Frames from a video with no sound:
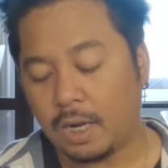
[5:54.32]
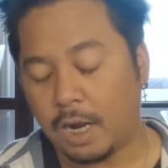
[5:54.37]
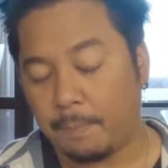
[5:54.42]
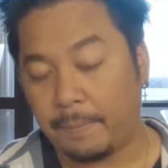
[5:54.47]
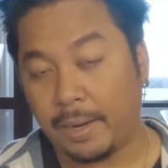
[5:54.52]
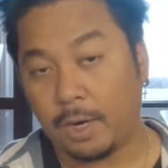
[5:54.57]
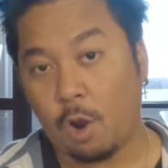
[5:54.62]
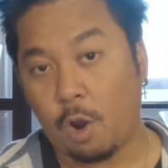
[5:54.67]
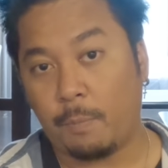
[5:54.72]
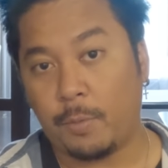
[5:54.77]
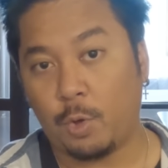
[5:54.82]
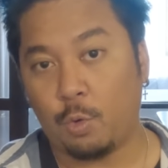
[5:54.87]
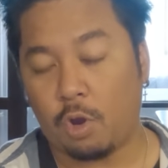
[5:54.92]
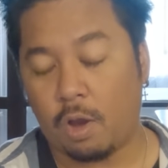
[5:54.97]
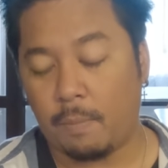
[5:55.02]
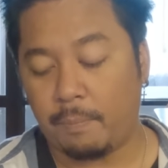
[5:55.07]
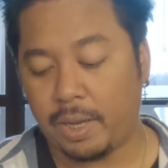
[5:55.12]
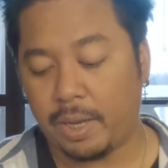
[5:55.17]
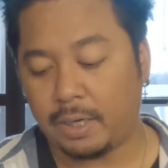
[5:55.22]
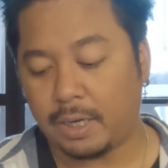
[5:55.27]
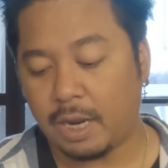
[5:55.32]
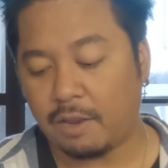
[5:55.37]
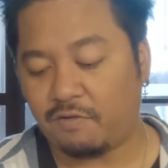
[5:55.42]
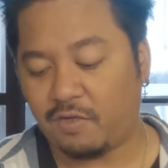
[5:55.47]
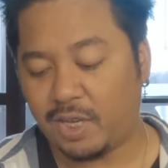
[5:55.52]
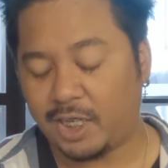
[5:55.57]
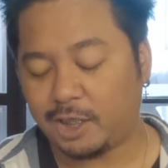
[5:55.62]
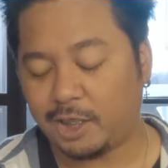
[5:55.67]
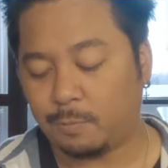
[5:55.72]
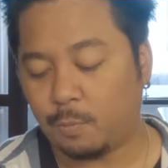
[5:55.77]
เรามาลองมาดูคอมเมนต์ใน
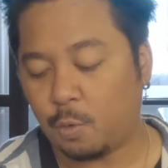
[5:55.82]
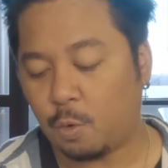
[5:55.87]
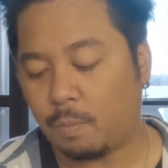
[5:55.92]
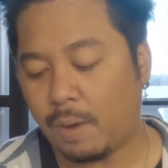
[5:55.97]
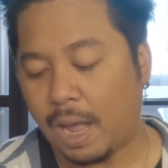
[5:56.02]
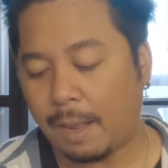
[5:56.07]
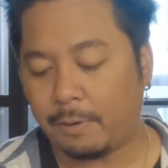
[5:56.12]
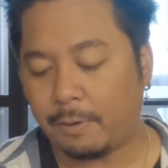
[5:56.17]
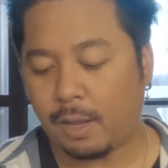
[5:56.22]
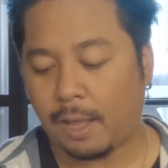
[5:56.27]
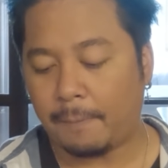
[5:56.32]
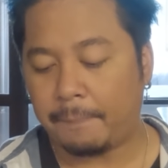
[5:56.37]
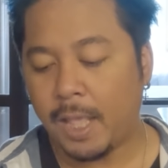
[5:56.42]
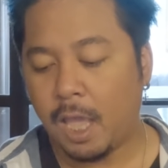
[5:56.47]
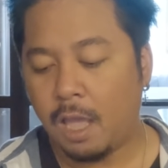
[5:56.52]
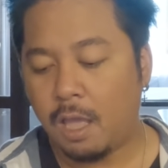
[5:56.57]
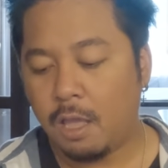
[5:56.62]
Facebook บ้างนะครับ